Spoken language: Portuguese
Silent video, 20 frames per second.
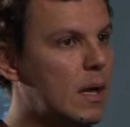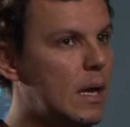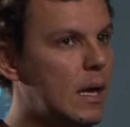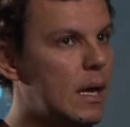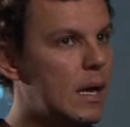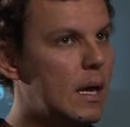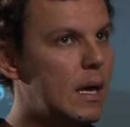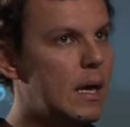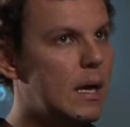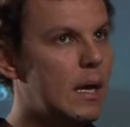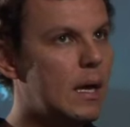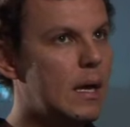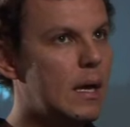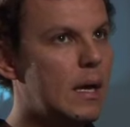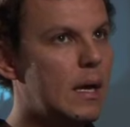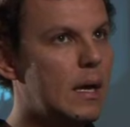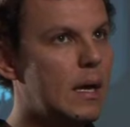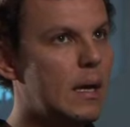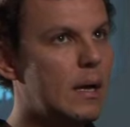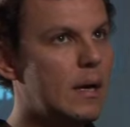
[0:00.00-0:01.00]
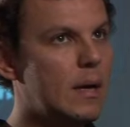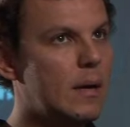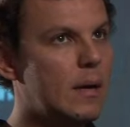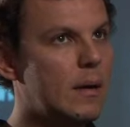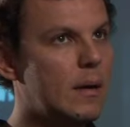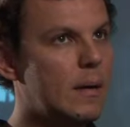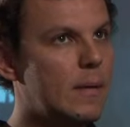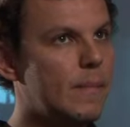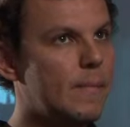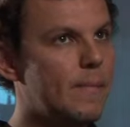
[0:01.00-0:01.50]
é,
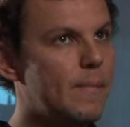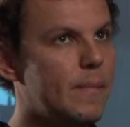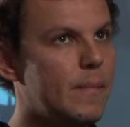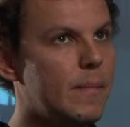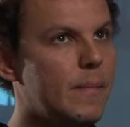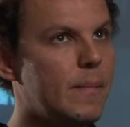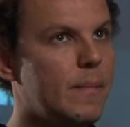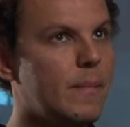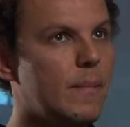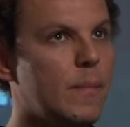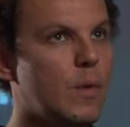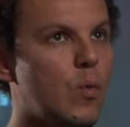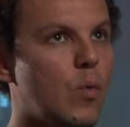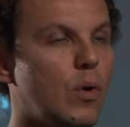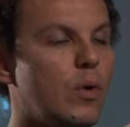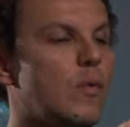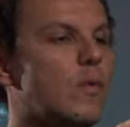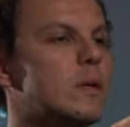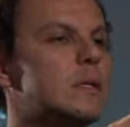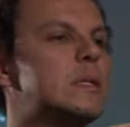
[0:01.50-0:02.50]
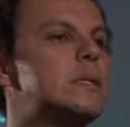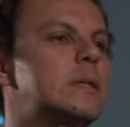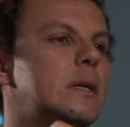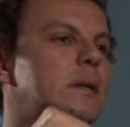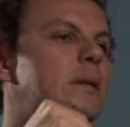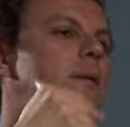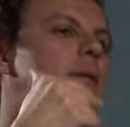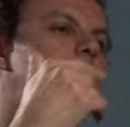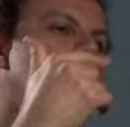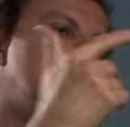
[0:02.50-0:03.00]
quando
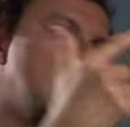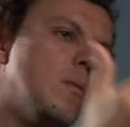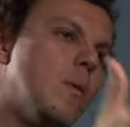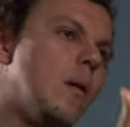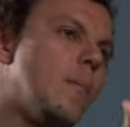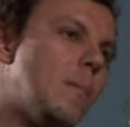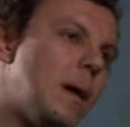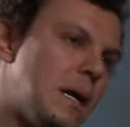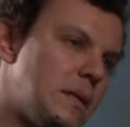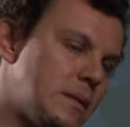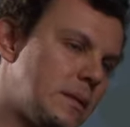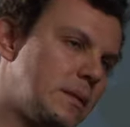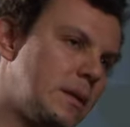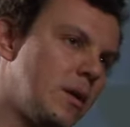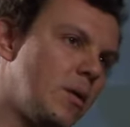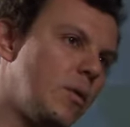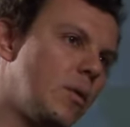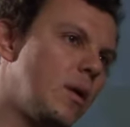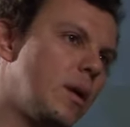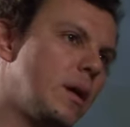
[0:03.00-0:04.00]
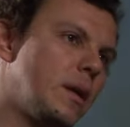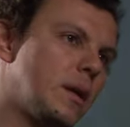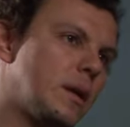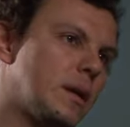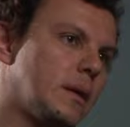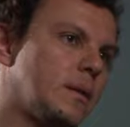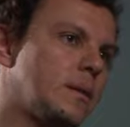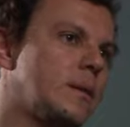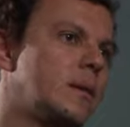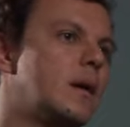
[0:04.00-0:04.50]
você tem uma base
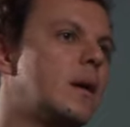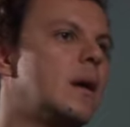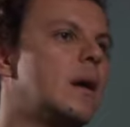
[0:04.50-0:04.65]
teórica